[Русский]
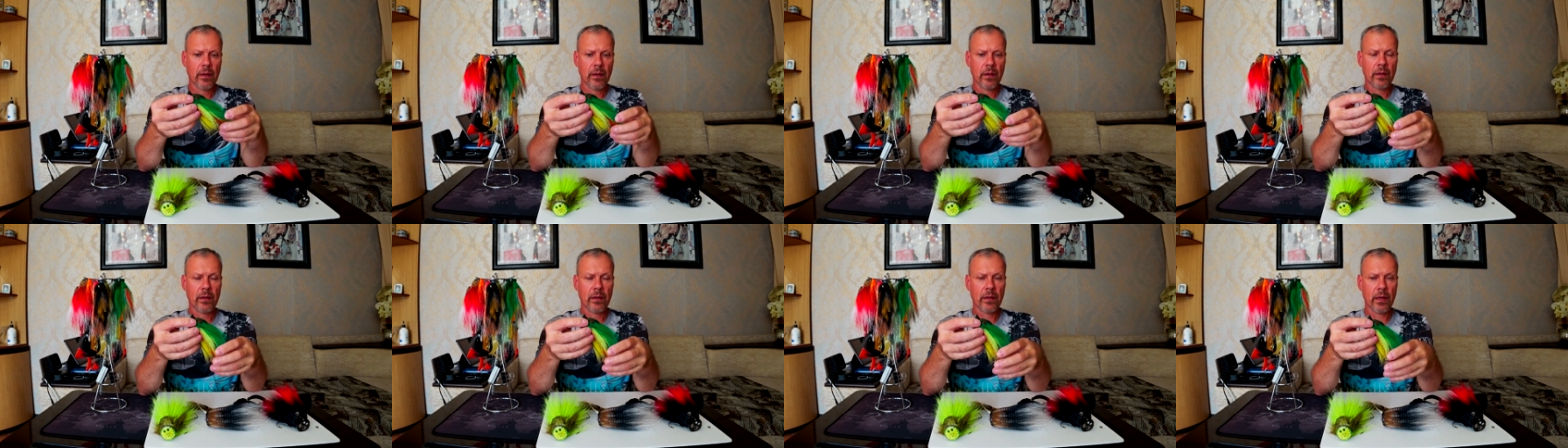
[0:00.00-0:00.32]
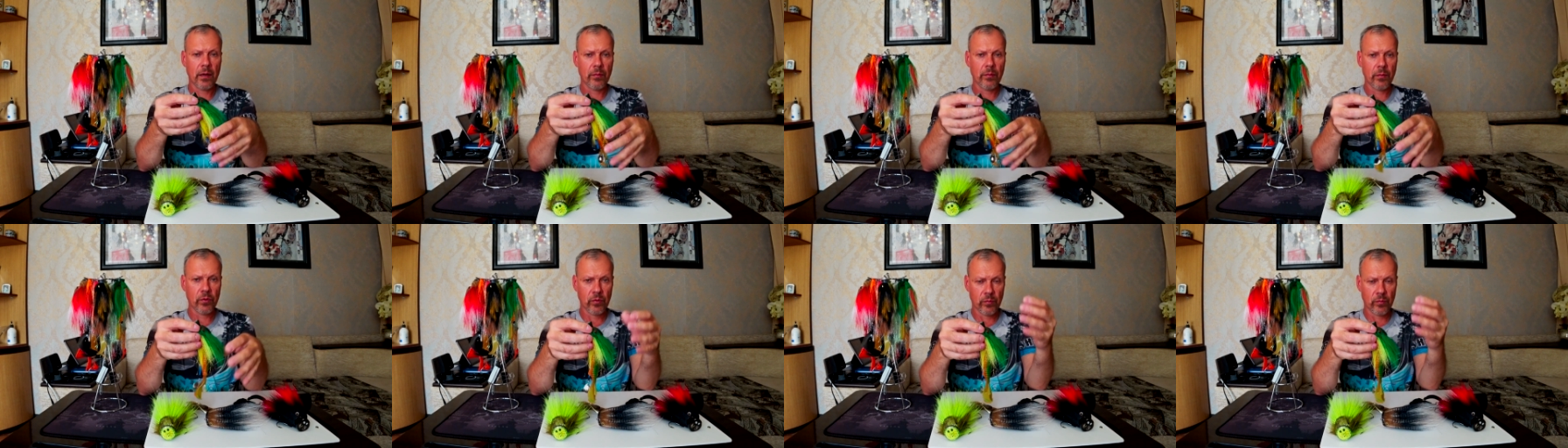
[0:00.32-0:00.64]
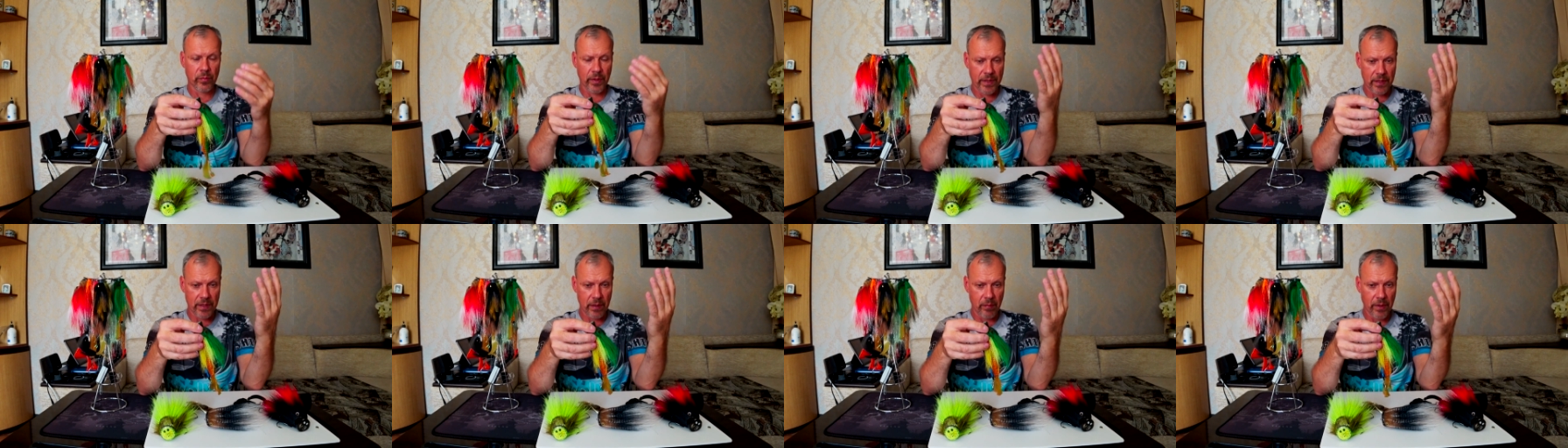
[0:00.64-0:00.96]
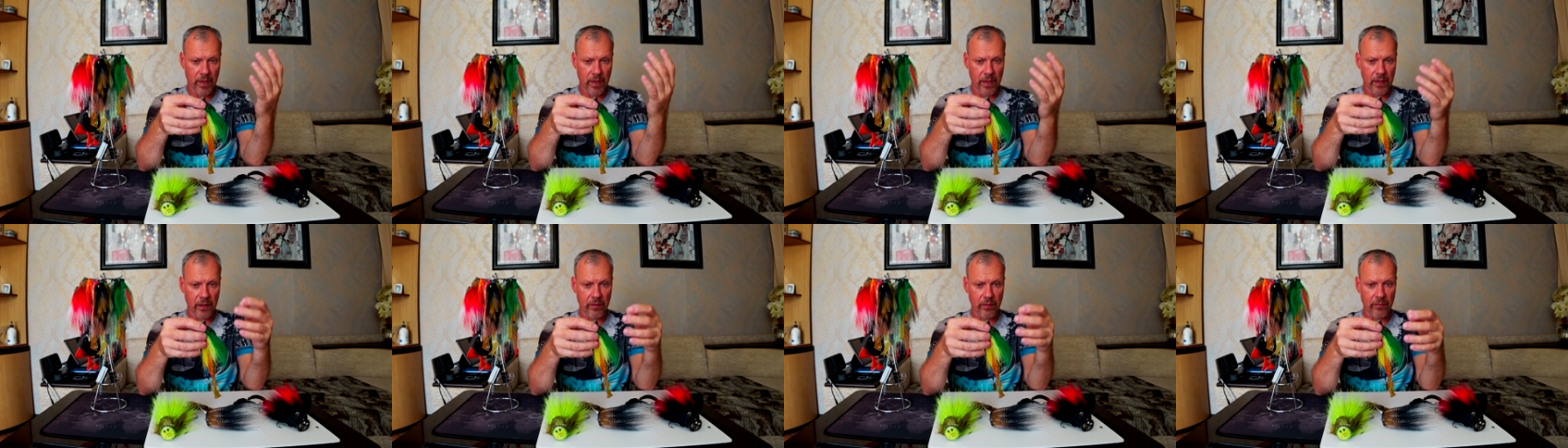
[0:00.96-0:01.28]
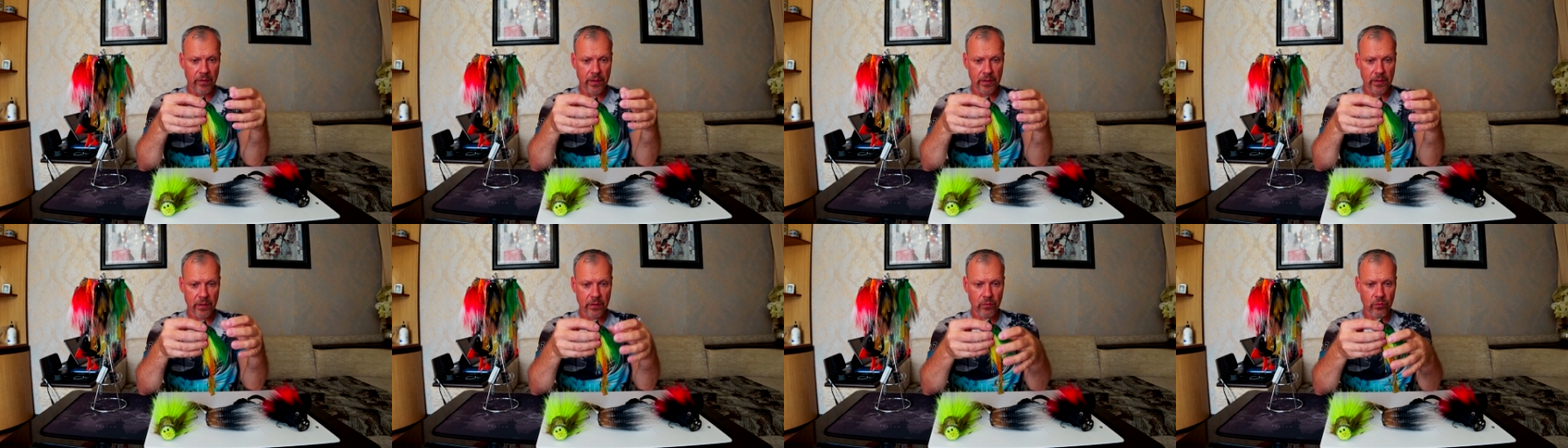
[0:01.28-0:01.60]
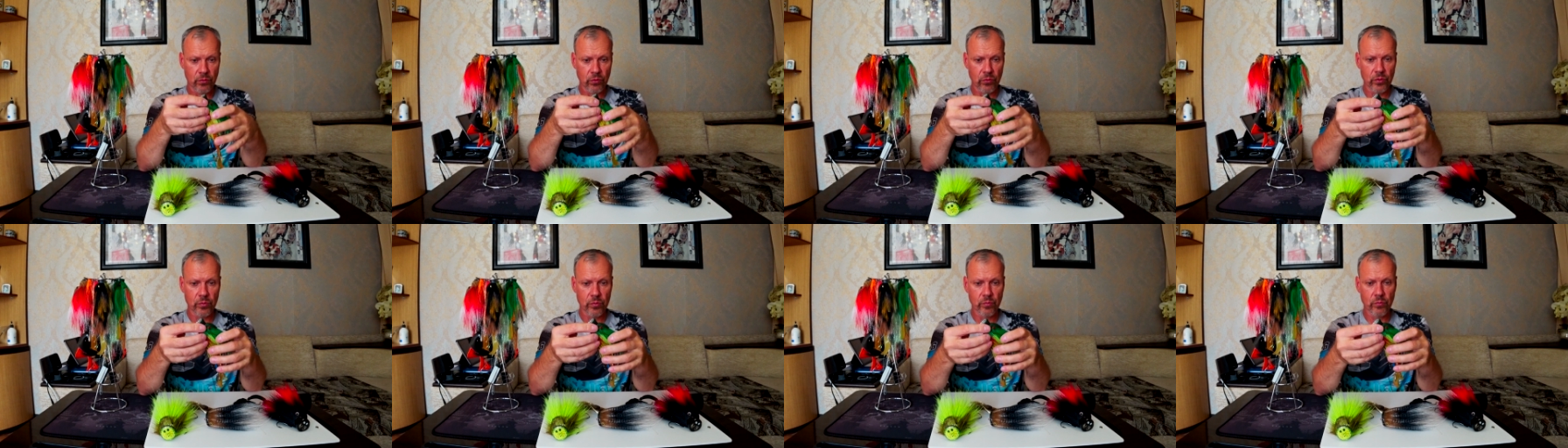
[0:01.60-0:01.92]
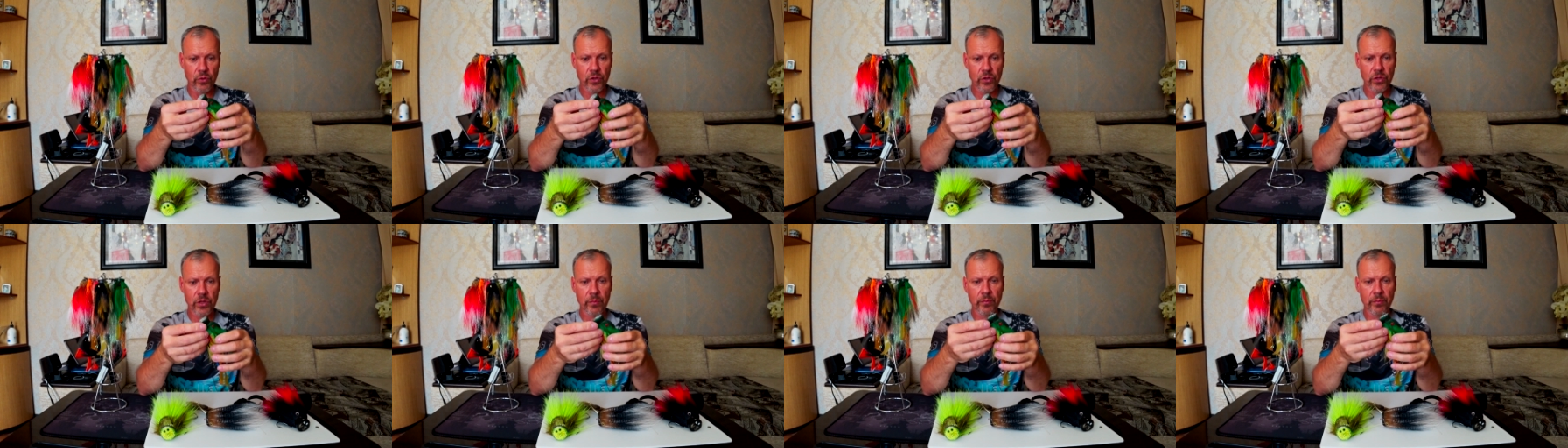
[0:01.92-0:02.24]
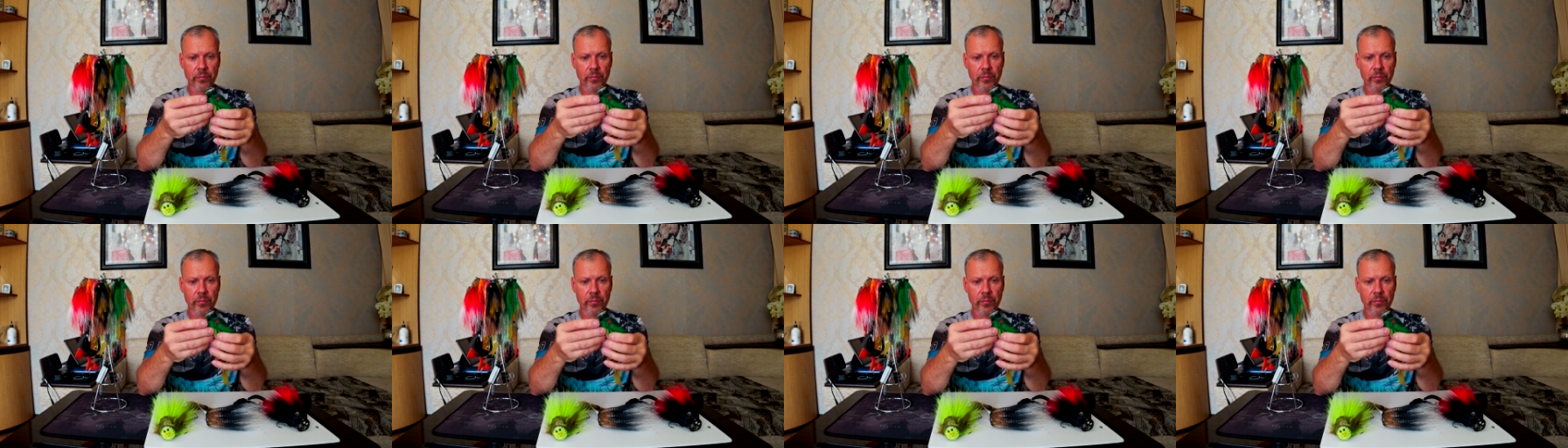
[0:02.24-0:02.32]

я имею в виду максимальный вес, то есть можно